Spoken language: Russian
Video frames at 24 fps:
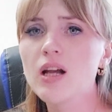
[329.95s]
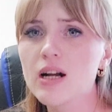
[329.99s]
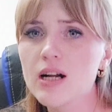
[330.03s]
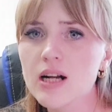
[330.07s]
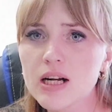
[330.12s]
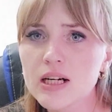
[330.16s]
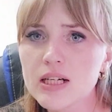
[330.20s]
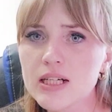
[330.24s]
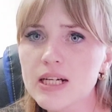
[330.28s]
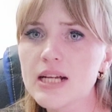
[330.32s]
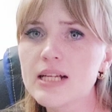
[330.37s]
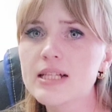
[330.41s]

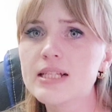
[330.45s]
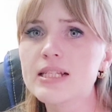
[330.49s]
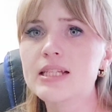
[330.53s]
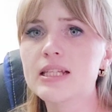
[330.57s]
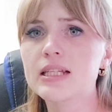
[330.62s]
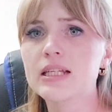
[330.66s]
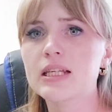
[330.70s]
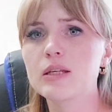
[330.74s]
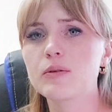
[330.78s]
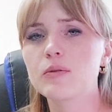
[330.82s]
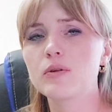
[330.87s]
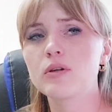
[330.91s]
как
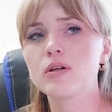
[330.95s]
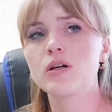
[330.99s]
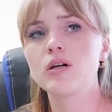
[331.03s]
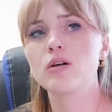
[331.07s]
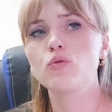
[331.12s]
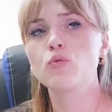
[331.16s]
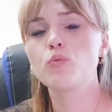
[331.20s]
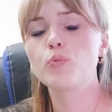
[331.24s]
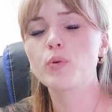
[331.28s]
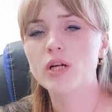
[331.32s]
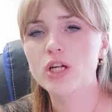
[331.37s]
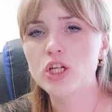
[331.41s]
раз-таки э,
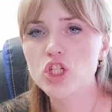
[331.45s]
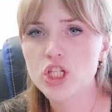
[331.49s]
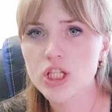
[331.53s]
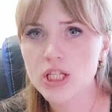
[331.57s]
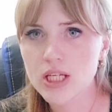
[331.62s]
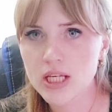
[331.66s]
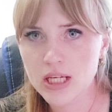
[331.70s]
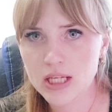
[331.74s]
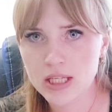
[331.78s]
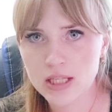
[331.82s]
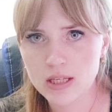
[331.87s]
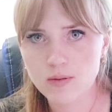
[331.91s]

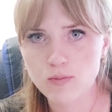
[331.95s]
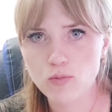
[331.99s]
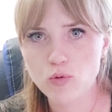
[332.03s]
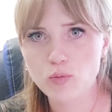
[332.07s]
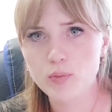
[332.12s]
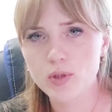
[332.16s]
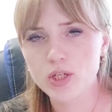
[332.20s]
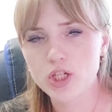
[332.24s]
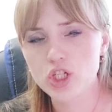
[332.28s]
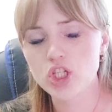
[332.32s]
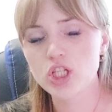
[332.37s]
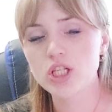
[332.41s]
упражнением
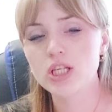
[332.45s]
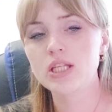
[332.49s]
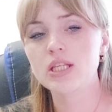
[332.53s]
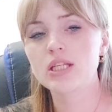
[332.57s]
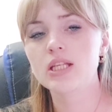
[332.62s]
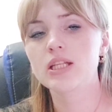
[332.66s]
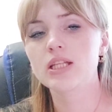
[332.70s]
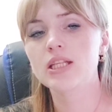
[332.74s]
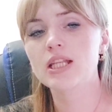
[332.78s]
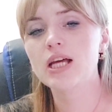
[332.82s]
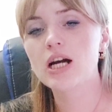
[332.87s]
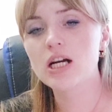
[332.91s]

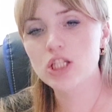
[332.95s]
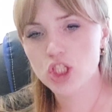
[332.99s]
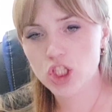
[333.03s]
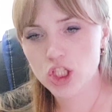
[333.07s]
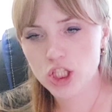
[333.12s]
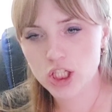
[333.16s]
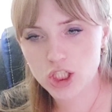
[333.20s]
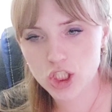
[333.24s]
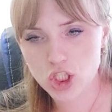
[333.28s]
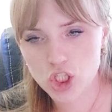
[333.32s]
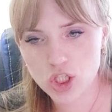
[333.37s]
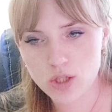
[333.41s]
Упражнения также
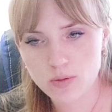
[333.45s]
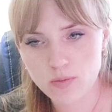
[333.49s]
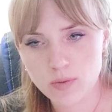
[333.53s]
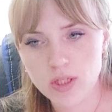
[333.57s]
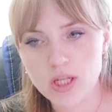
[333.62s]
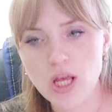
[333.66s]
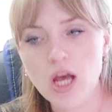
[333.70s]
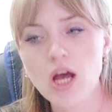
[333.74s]
должны быть.